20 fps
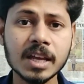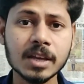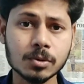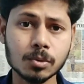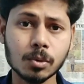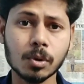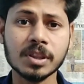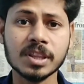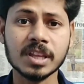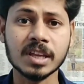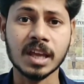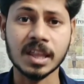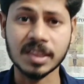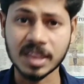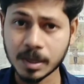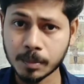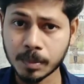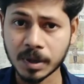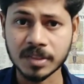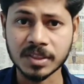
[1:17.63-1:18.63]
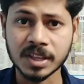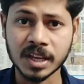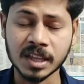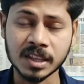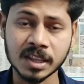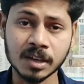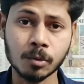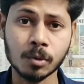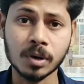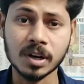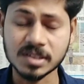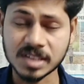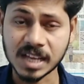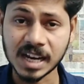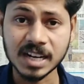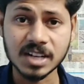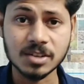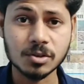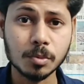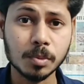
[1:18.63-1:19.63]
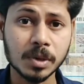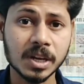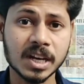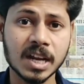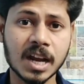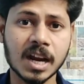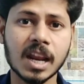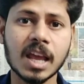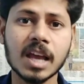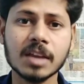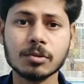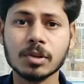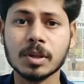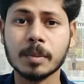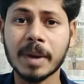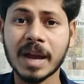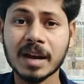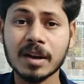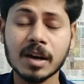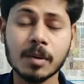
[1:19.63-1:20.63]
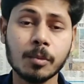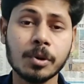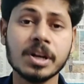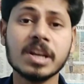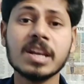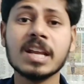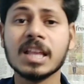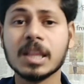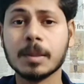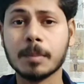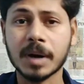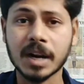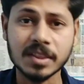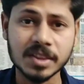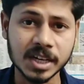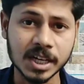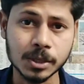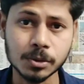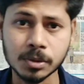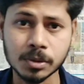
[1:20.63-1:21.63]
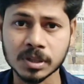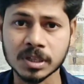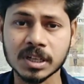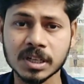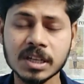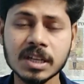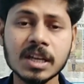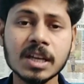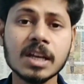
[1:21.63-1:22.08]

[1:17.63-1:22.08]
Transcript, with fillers: ஸோ அந்த அதே பணத்தை அந்த உங்களுக்கு சேலரி இஷ்யூ பண்ணியிருக்காங்க இல்லையா ஸோ அந்த பேங்க்கில் போயிட்டு நீங்கள் அந்த பணத்தை எடுத்துகிட்டு வந்துட்டு